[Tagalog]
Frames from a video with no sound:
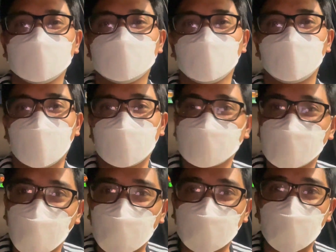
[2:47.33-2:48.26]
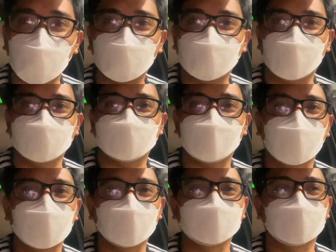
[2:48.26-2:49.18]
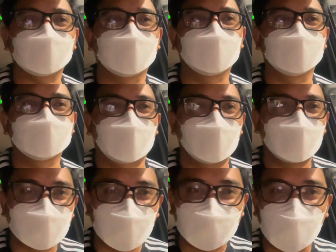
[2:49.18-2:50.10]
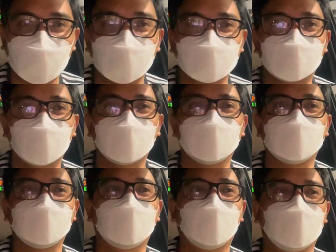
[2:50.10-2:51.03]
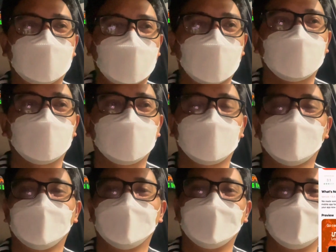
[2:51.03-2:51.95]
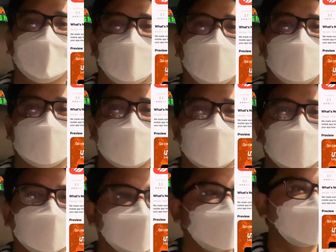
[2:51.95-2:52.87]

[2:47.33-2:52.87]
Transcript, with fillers: So, para hindi ako mabokya sa araw na to, sabi niya, download ko yung Uni Oil app. And ayan,